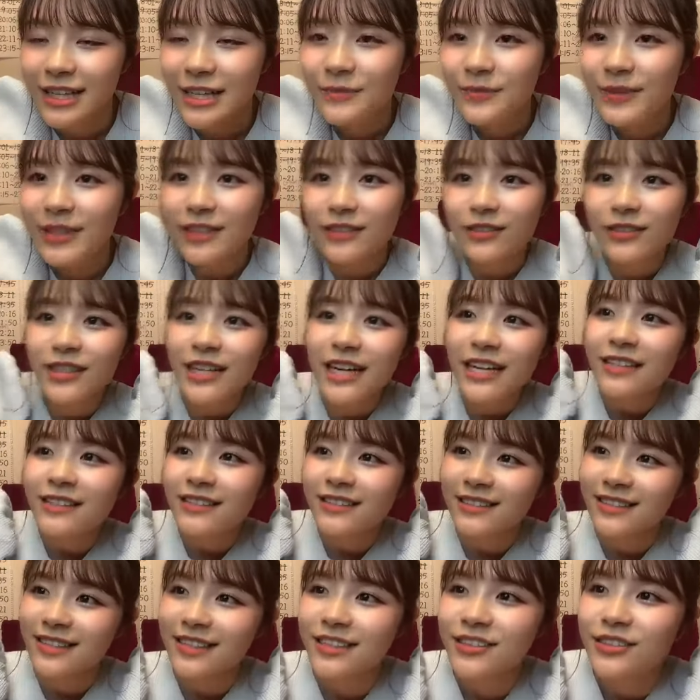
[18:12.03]
まあ、とりあえず
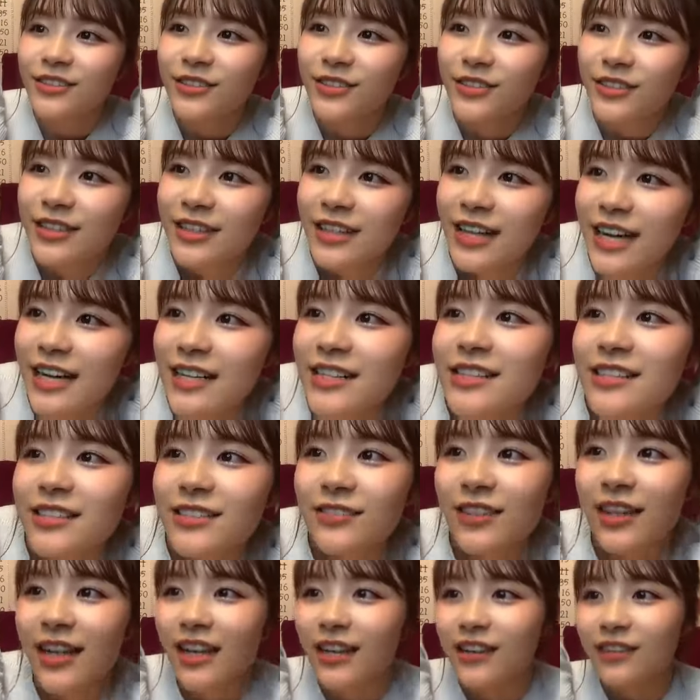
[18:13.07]
次の配信
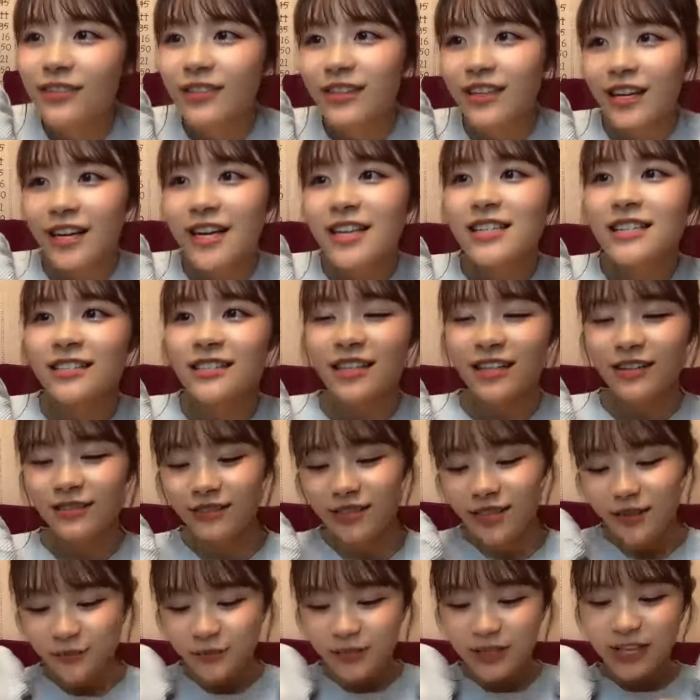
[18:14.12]
はカラオケ配信なの
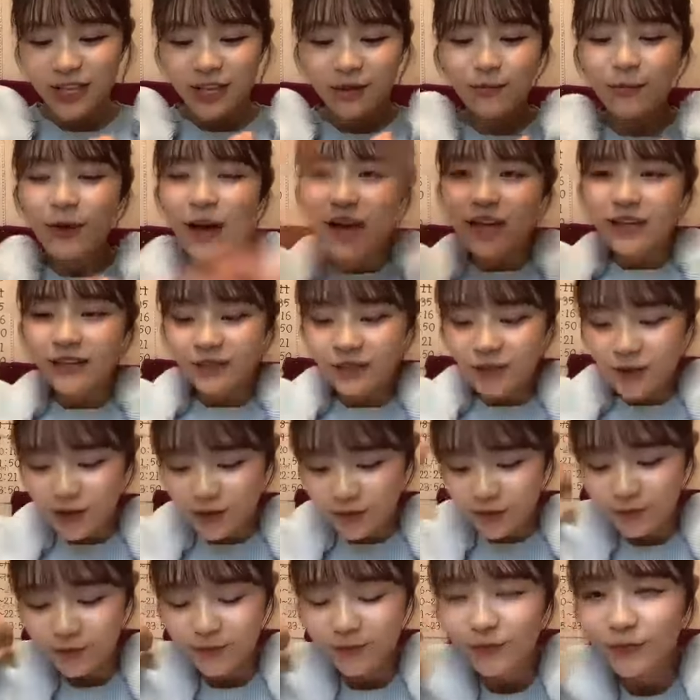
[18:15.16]
でみんなでパーッと
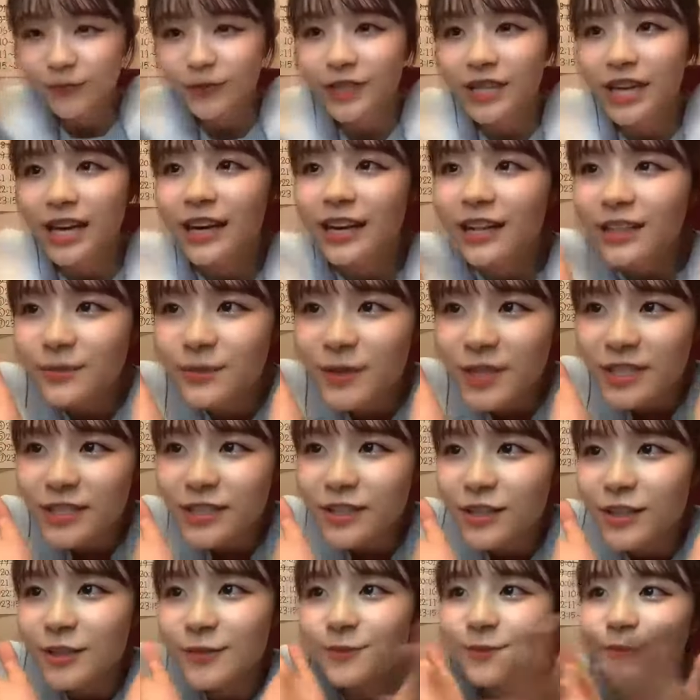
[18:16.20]
盛り上がりま
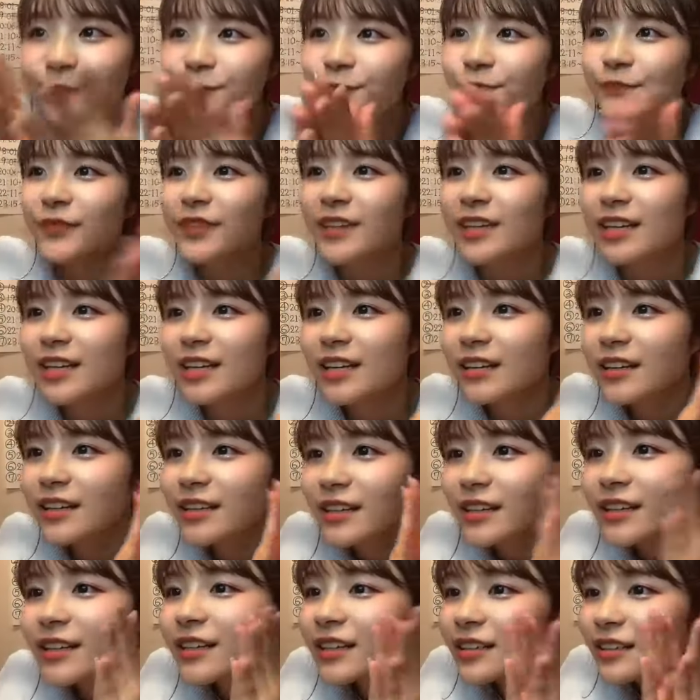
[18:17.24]
しょう
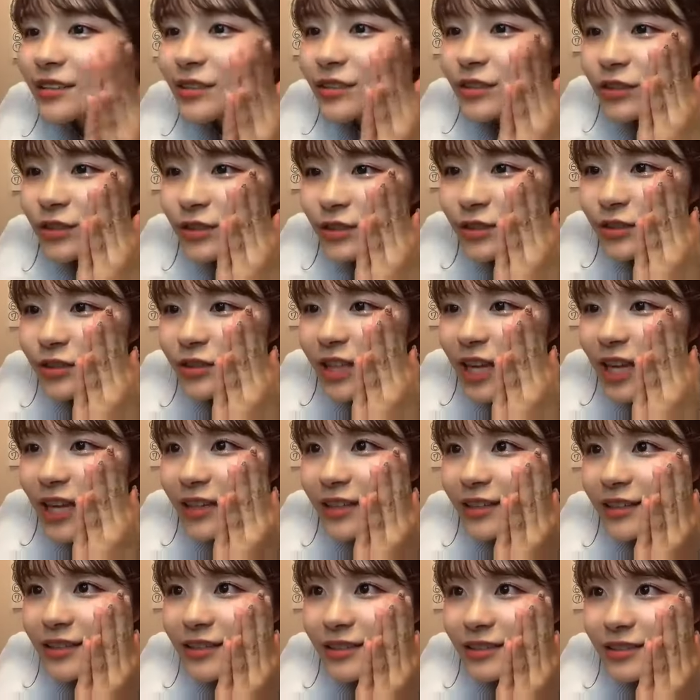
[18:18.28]
ということで
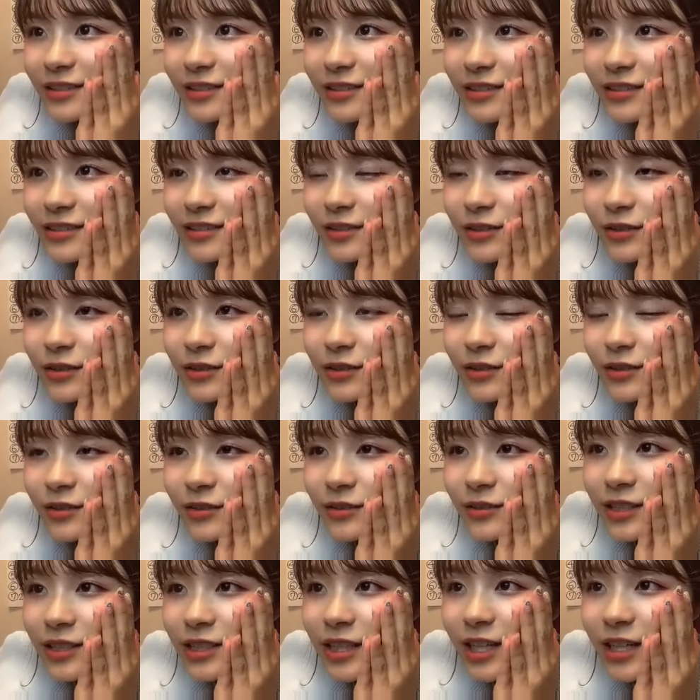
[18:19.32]
そろそろ
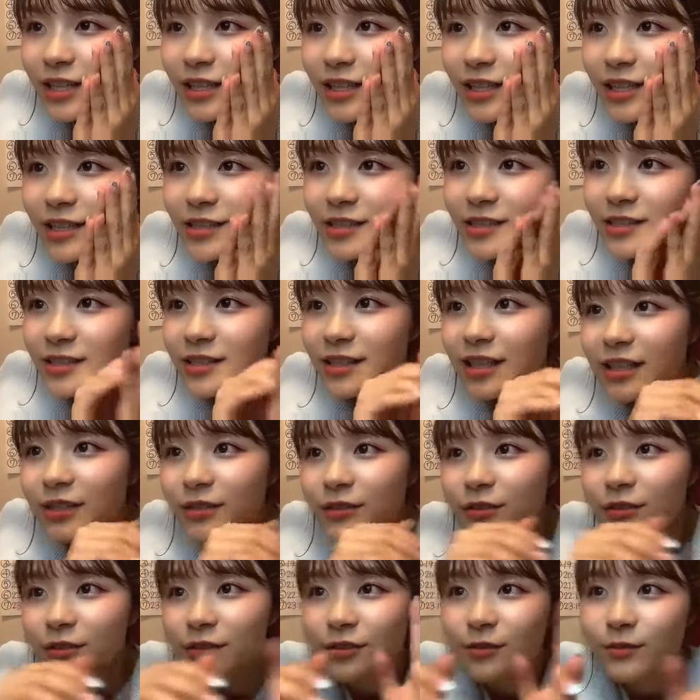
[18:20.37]
お時間ですあ
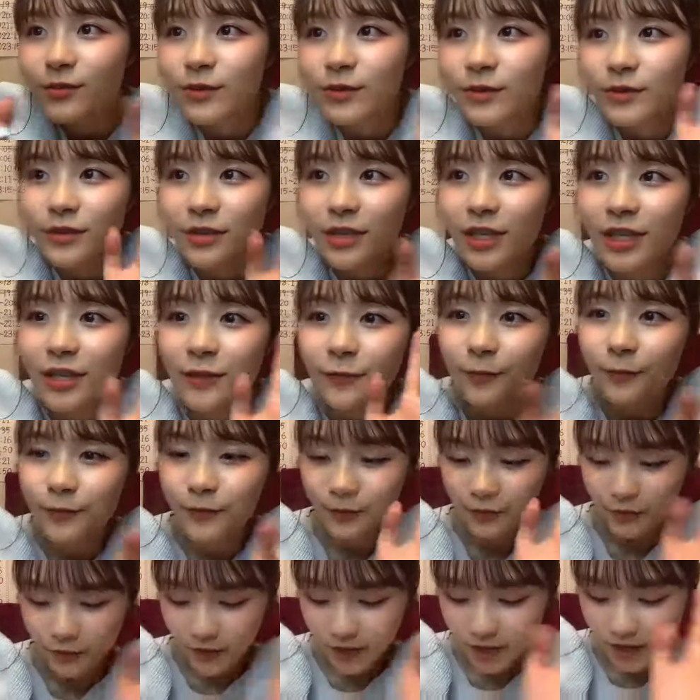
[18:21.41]
と10秒ぐらい
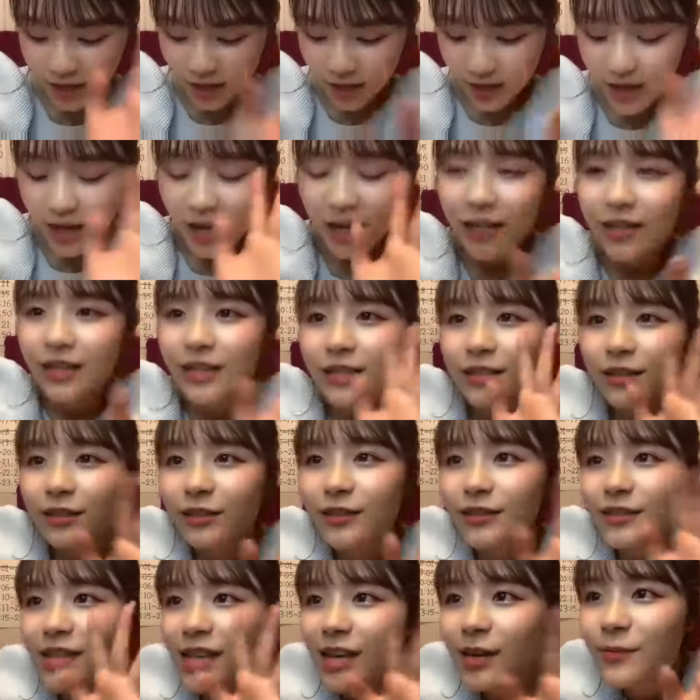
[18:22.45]
ありがとう
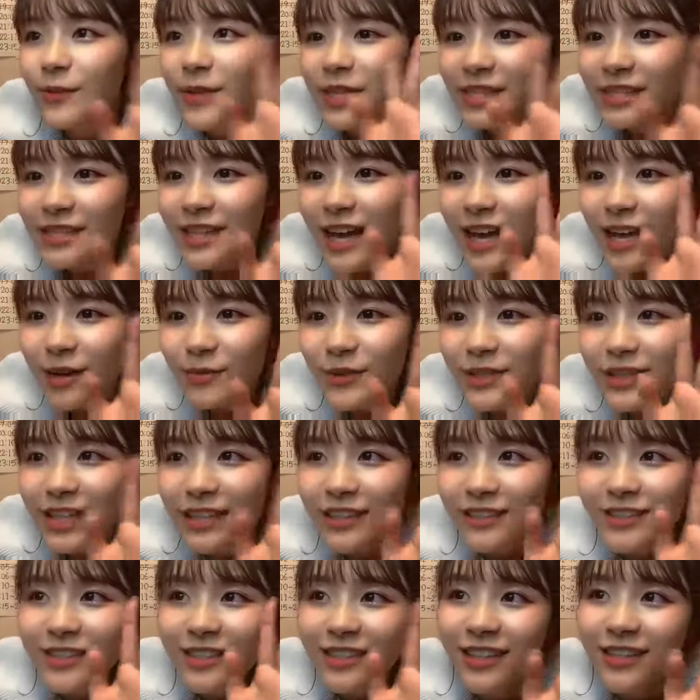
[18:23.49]
ございましたまた後
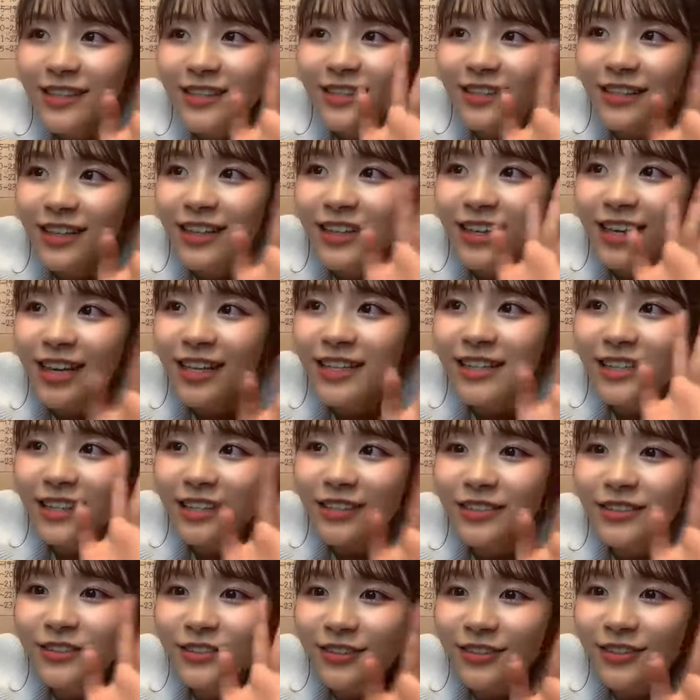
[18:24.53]
ほどねありが
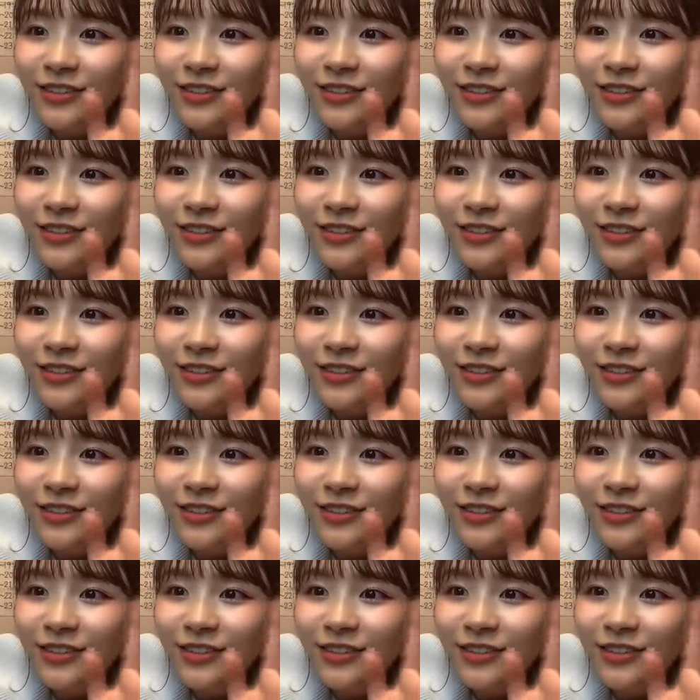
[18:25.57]
と